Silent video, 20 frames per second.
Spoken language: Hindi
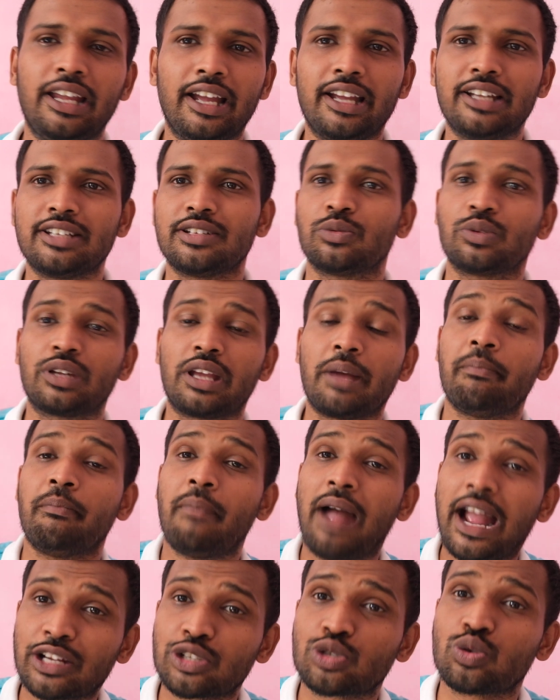हैं उनके
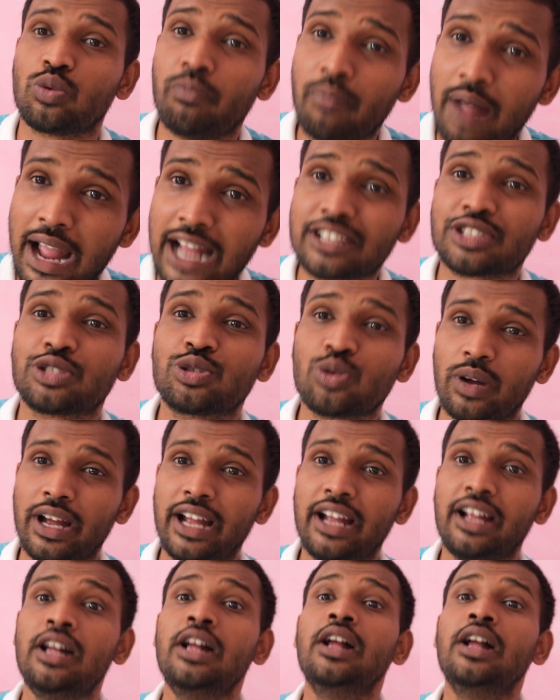मैक्स टू मैक्स जो है